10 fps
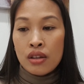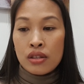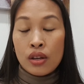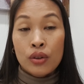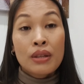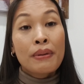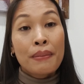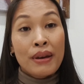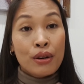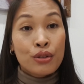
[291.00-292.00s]
So, 'di ba,
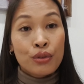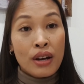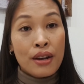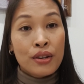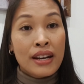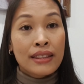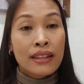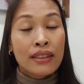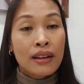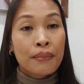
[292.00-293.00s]
meron yung ano
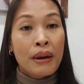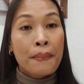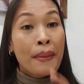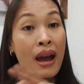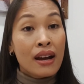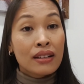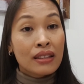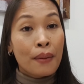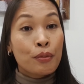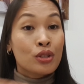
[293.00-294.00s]
natin na may bank
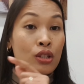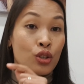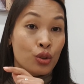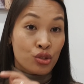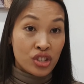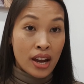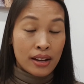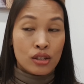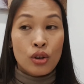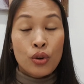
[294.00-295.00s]
tapos yung
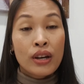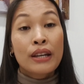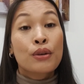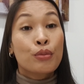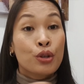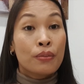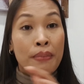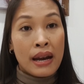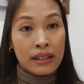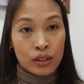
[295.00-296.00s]
check. So, ano mo yung
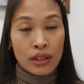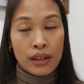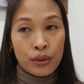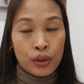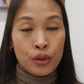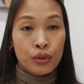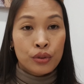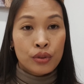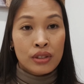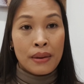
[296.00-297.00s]
bank ano
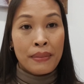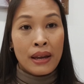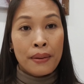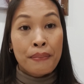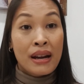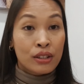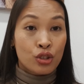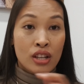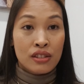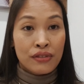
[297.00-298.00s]
yung sa may bank
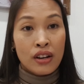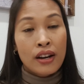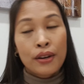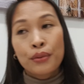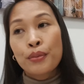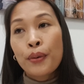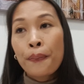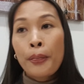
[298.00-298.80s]
transfer ang ano mo.